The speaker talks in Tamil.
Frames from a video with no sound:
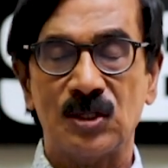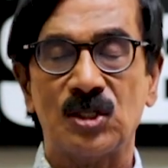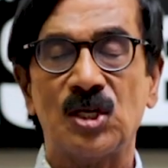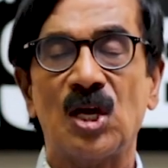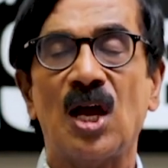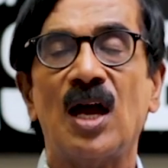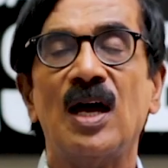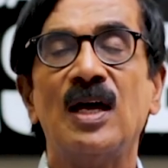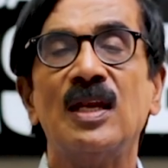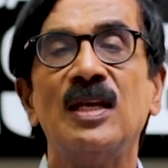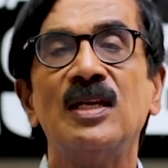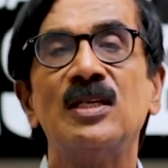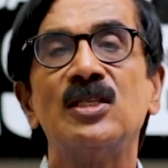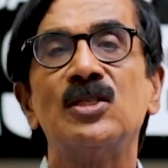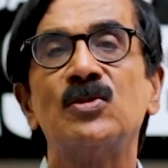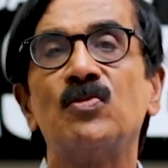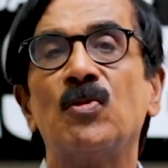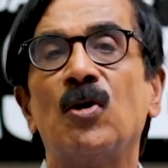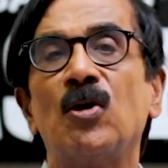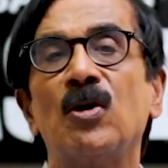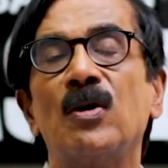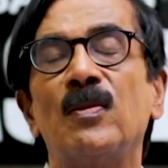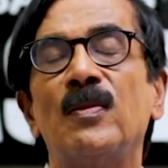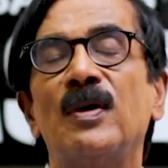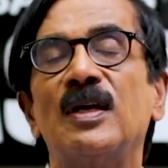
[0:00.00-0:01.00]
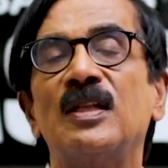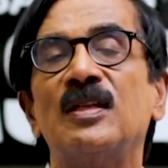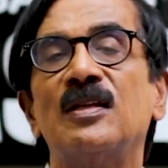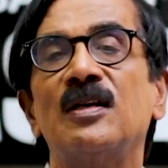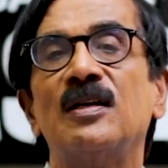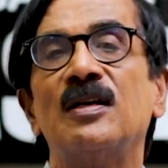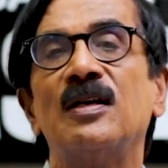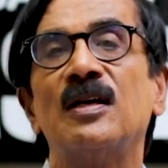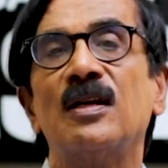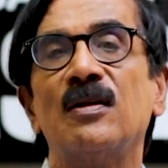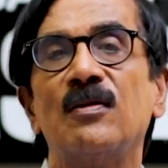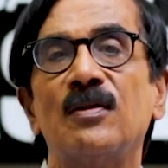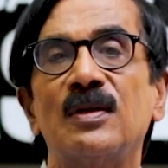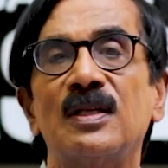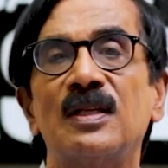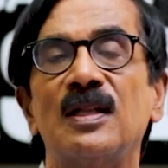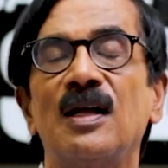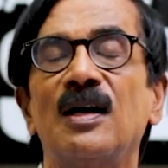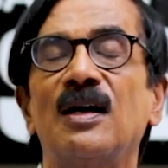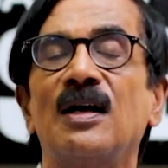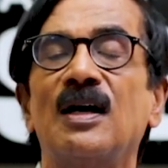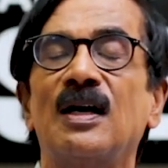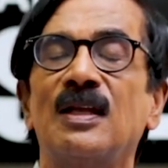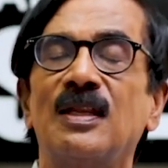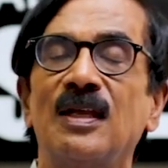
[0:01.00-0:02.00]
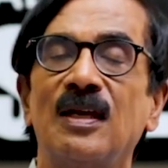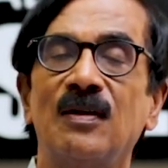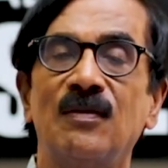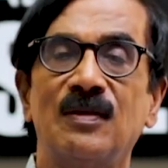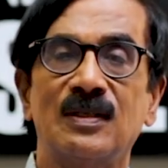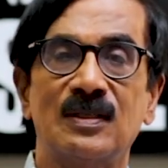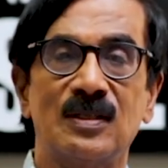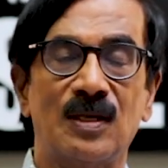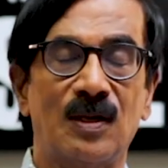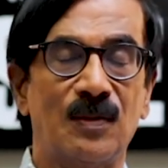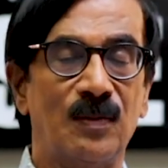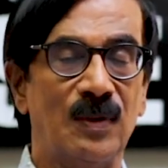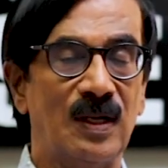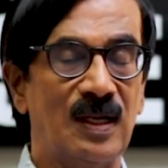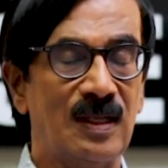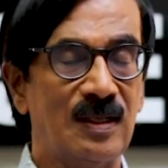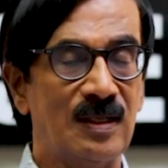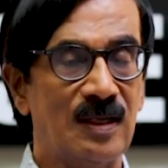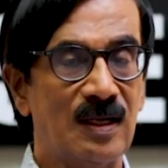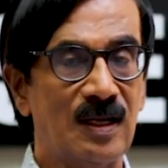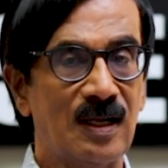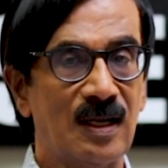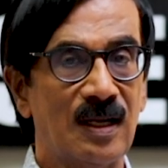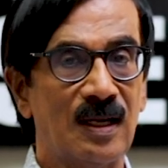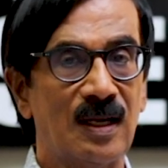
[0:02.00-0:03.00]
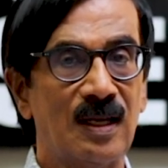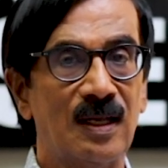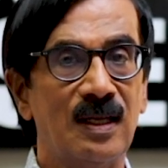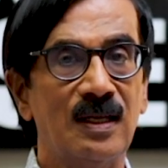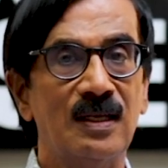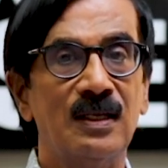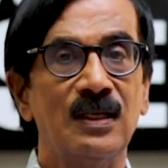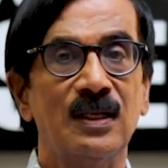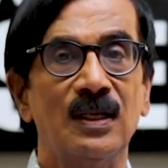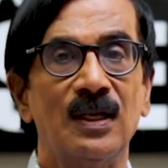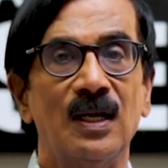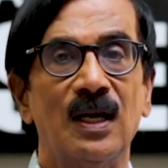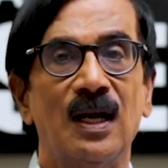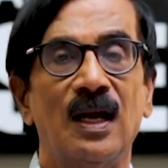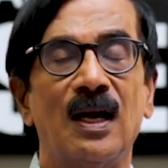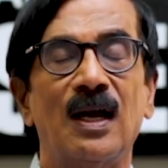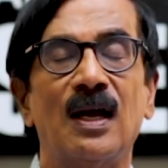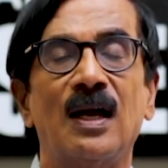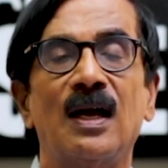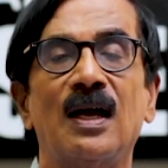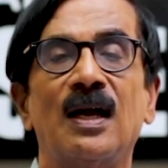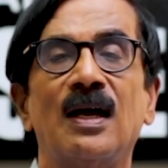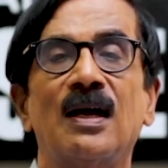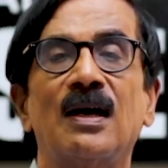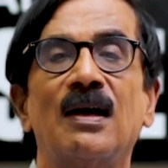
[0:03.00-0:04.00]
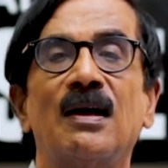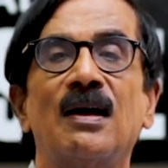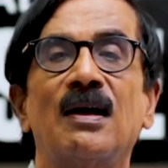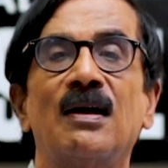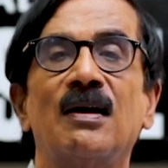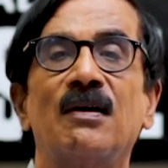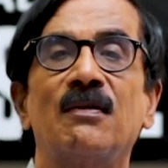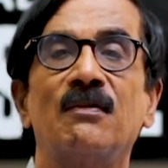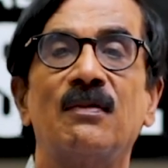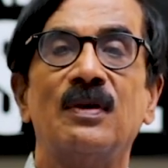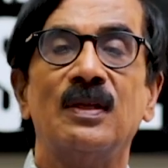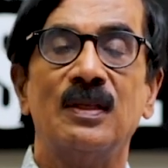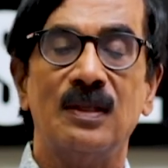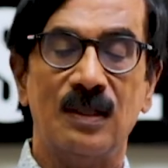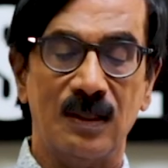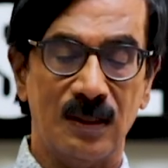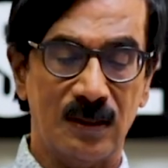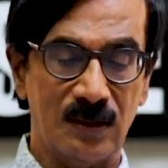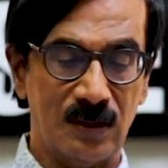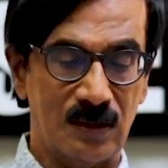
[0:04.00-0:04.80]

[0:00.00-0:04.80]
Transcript: ஷாரிஸ் முகமதுங்கிறவர் தான் கதை வசனம் எழுதியிருக்காரு வந்து